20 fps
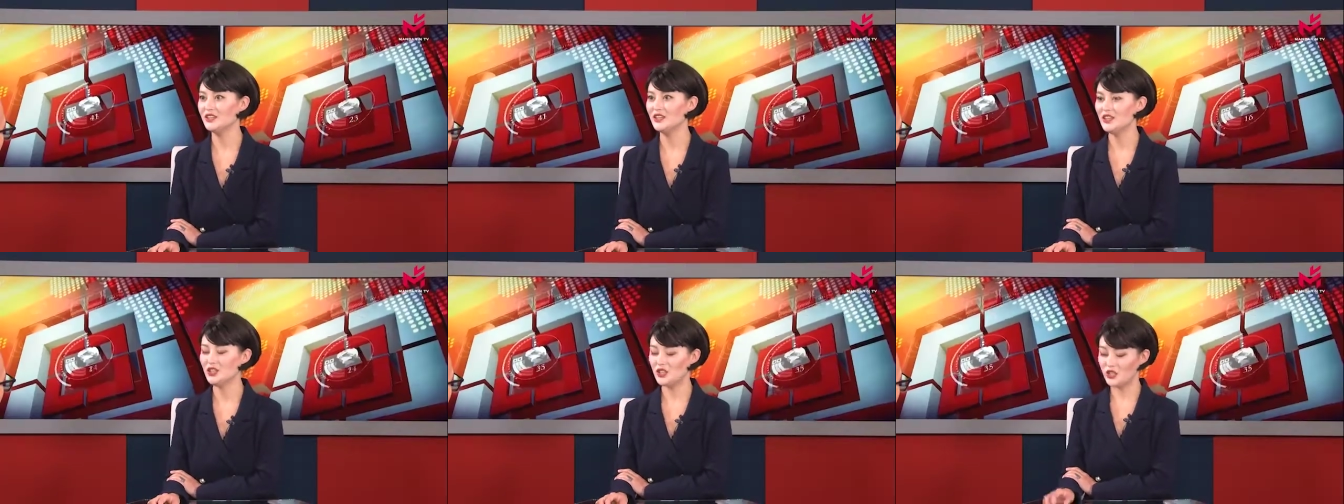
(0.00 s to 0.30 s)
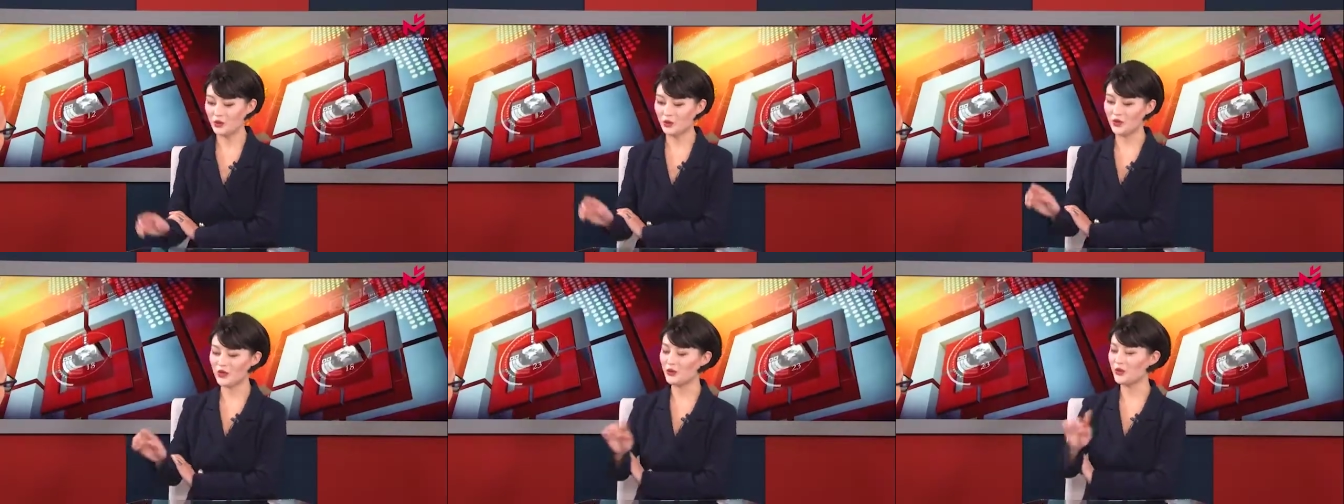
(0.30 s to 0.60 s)

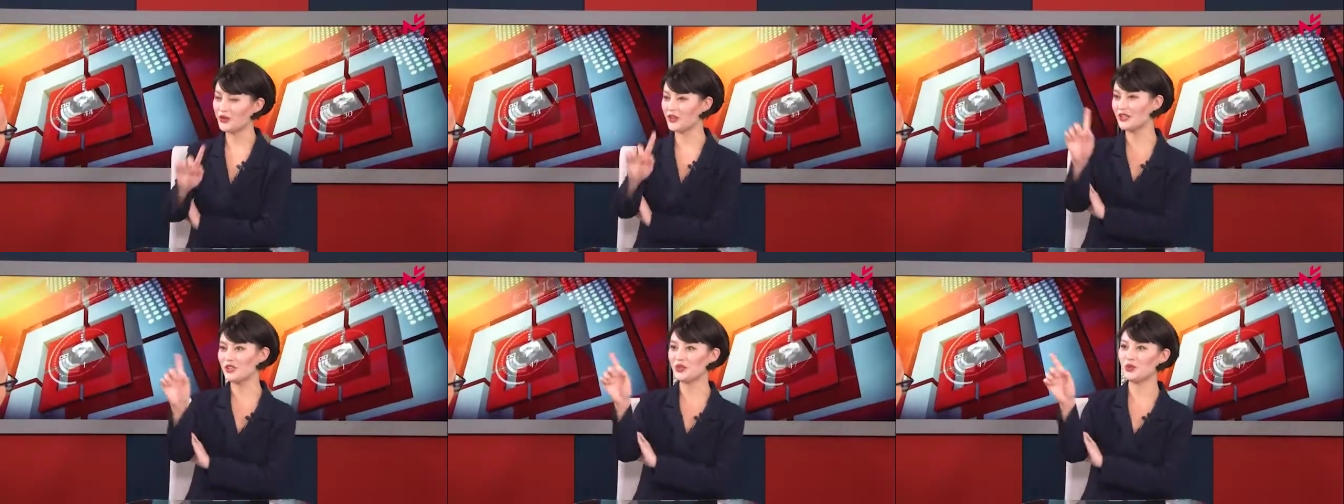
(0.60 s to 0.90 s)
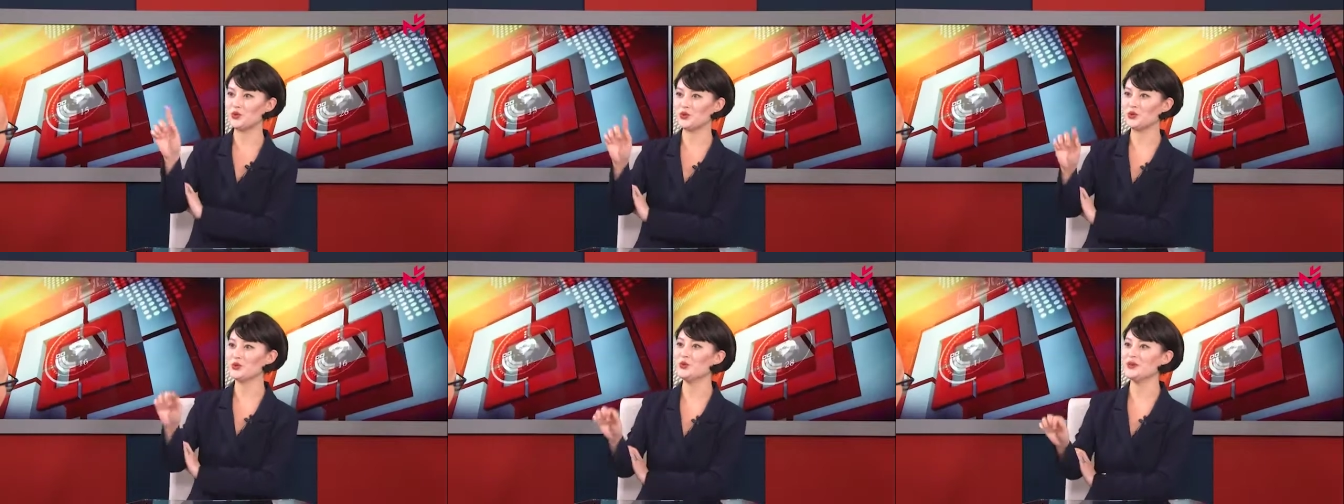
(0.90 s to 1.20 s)
是会有一个
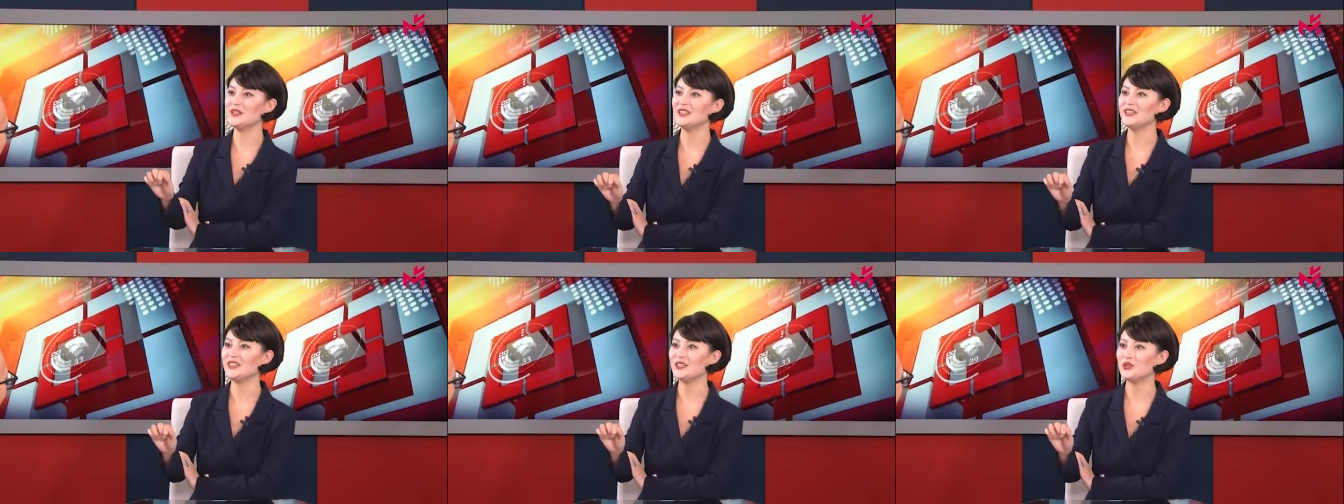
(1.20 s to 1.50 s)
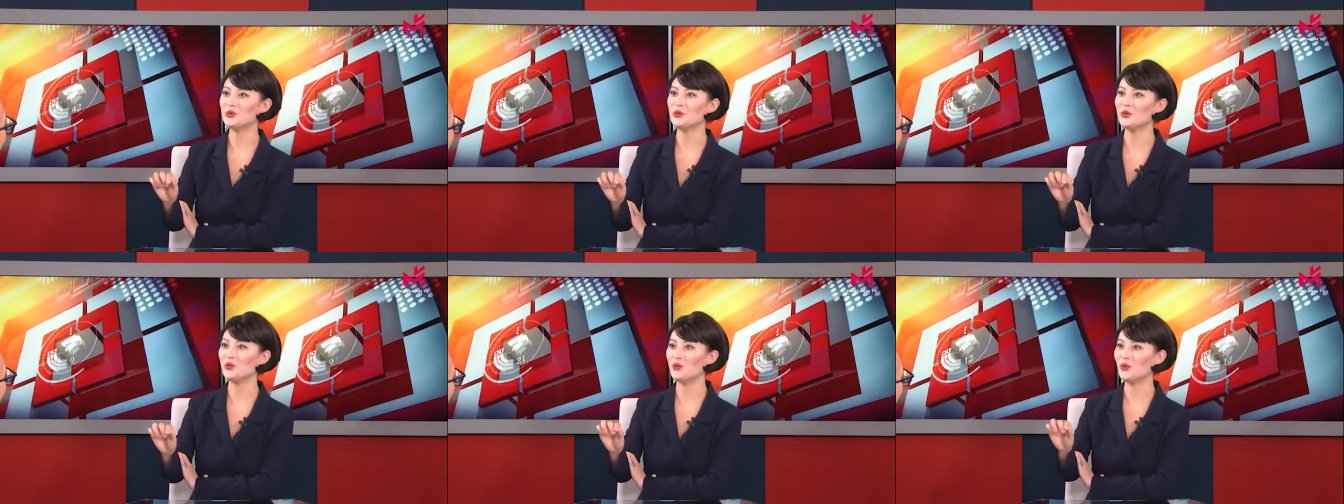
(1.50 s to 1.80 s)
巡回的地
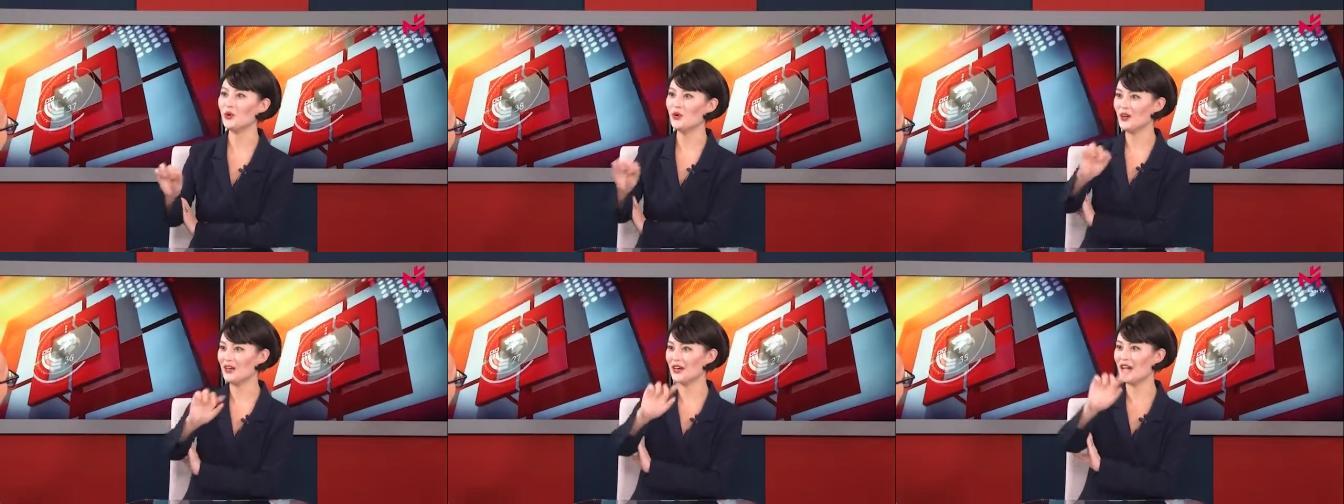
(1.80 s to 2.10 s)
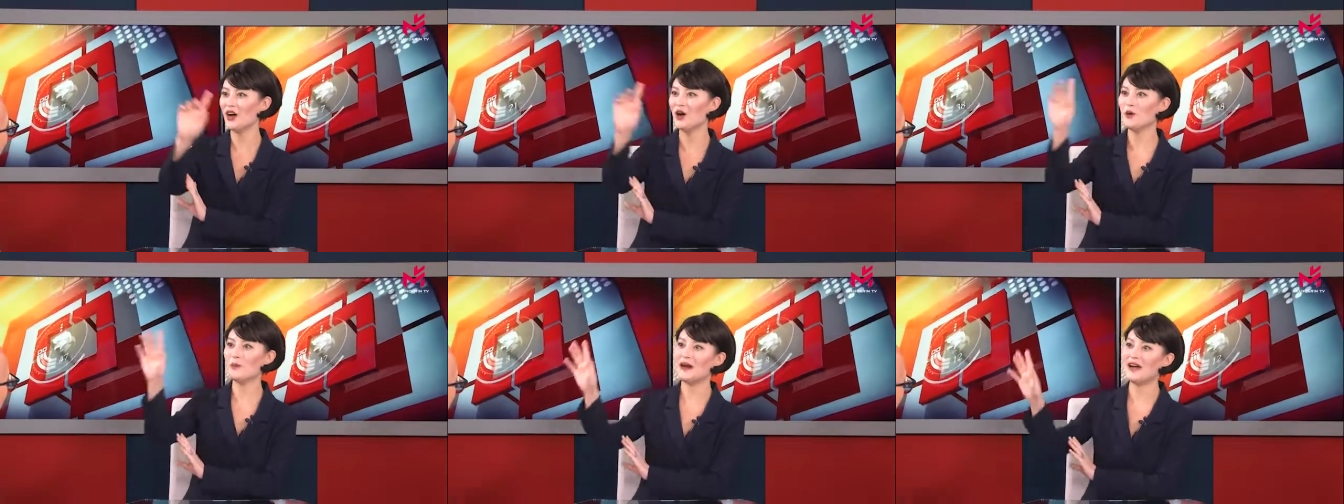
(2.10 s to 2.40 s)
图，然
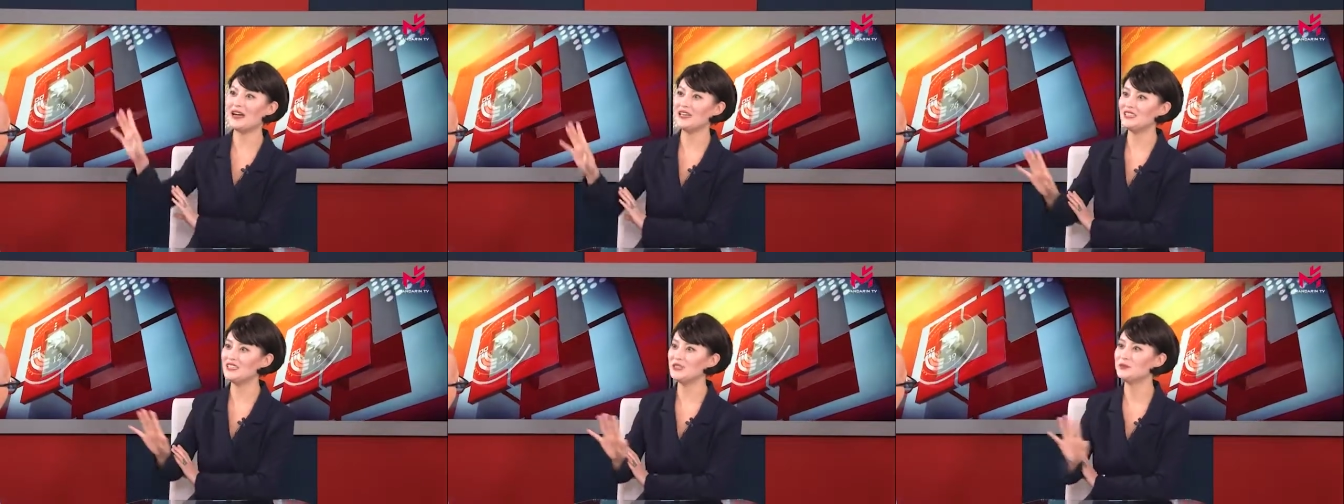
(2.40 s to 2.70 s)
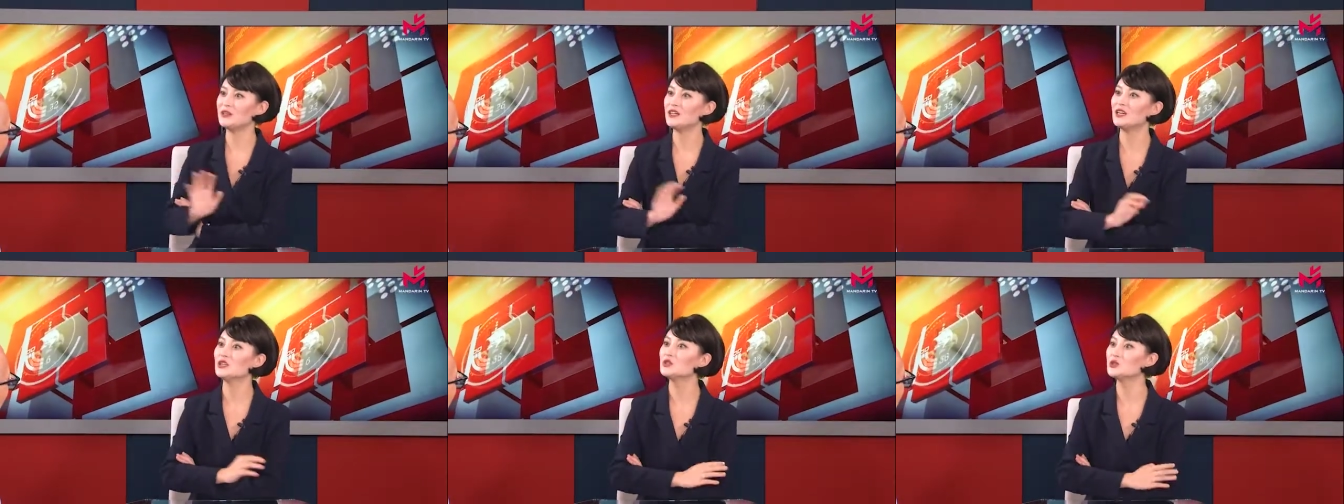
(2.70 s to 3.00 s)
后把基
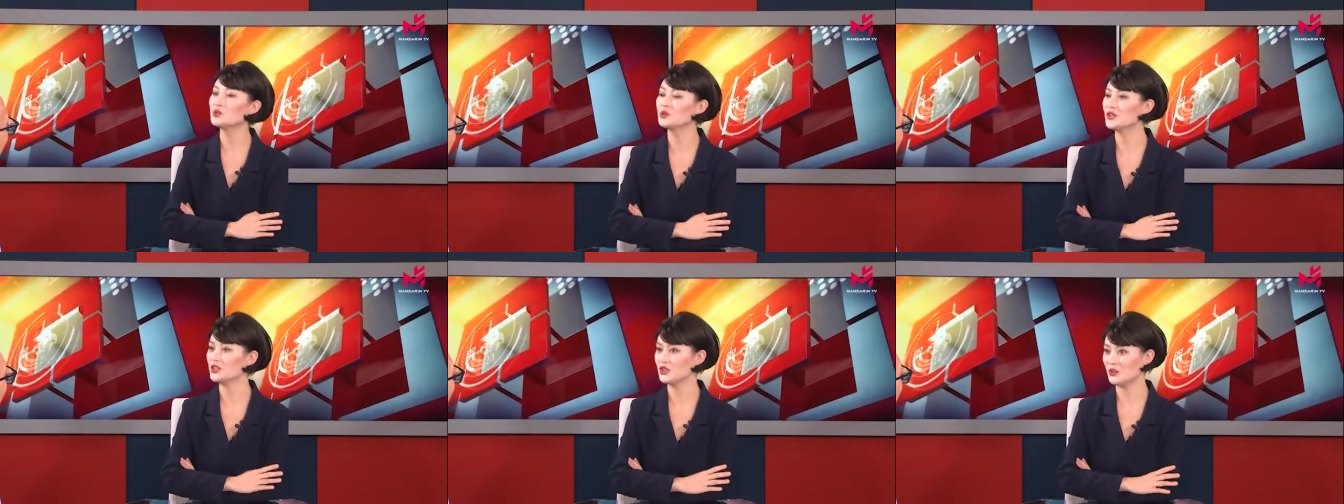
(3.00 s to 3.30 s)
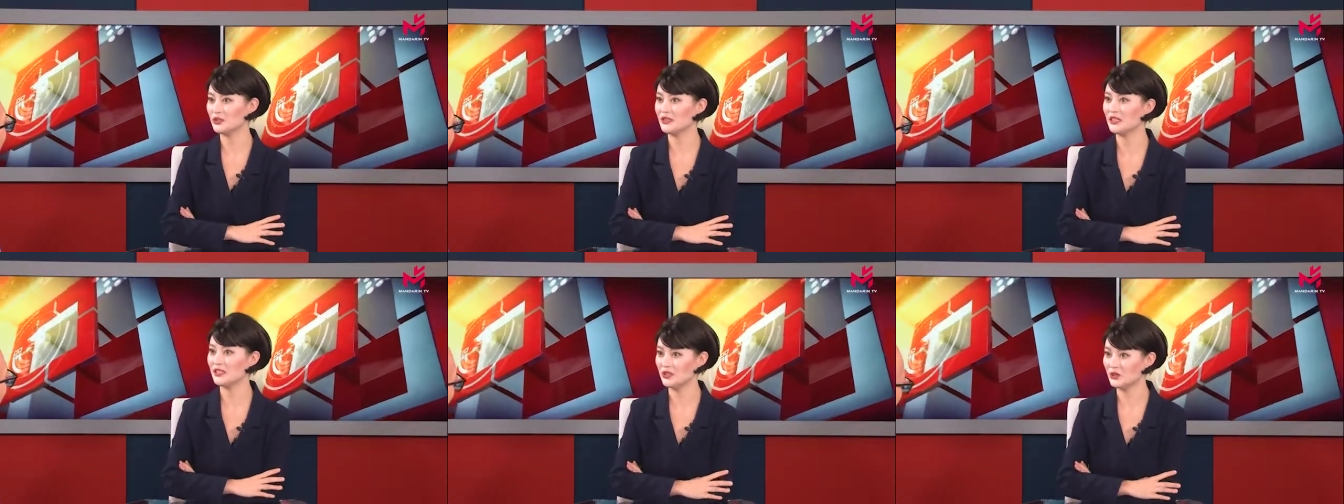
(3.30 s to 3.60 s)
本上所有的
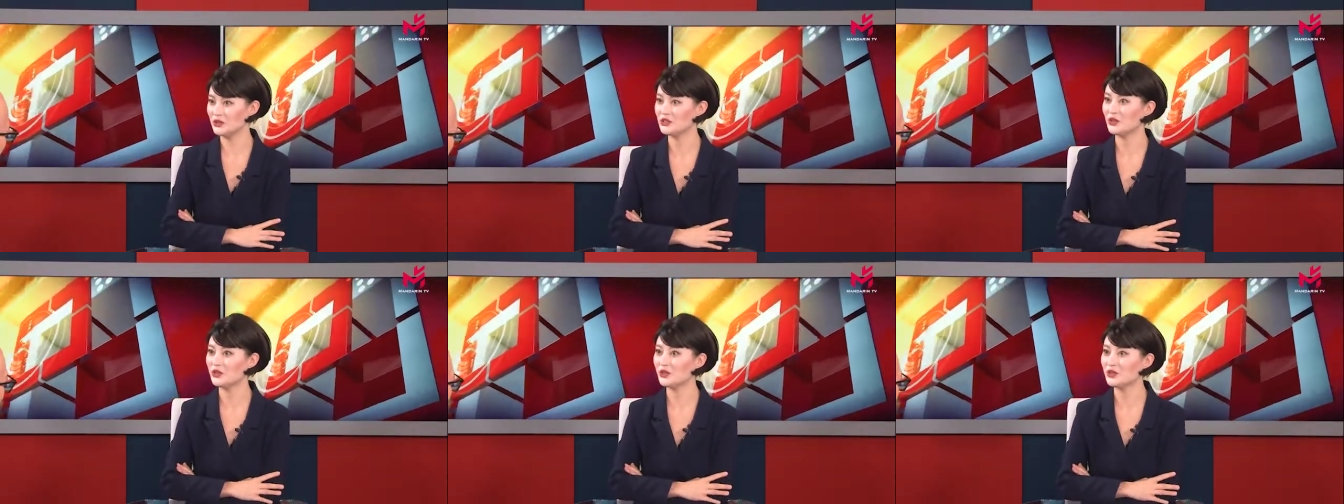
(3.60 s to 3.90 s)
酒店都走一